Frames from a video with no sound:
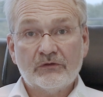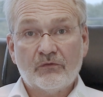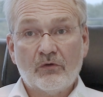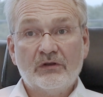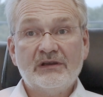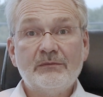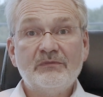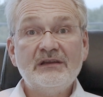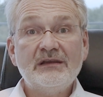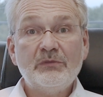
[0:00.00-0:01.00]
uns vornehmen,
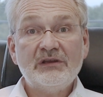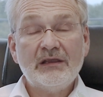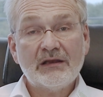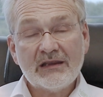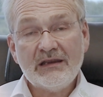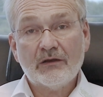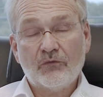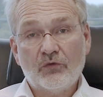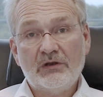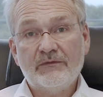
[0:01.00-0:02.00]
die nämlich die Energie
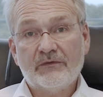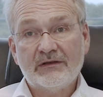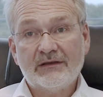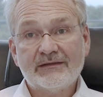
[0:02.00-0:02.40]
dafür liefern,